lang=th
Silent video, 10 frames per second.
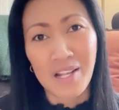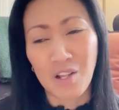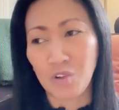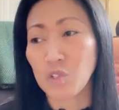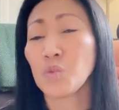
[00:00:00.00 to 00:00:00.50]

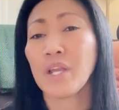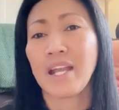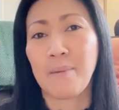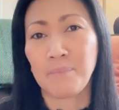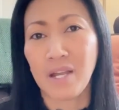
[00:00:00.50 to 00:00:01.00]
เราก็ช่วย
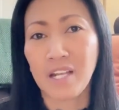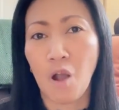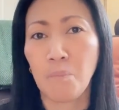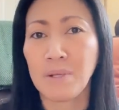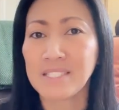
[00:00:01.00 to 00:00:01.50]
กันเพื่อให้
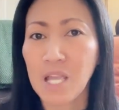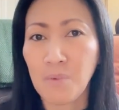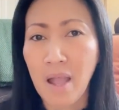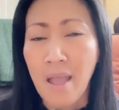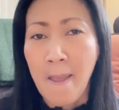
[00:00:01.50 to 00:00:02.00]
เขามั่นใจ
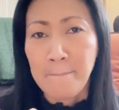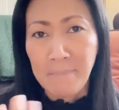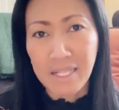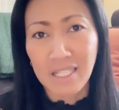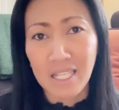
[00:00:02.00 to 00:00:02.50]
ว่า
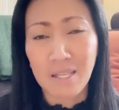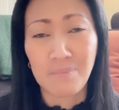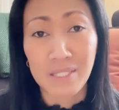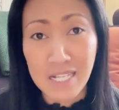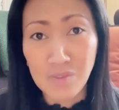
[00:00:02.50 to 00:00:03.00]
มาที่
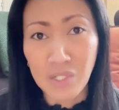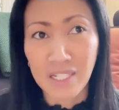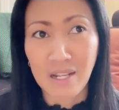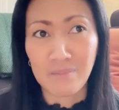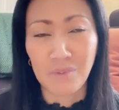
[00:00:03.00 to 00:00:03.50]
ประเทศสวีเด
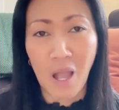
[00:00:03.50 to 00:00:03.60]
นนั้น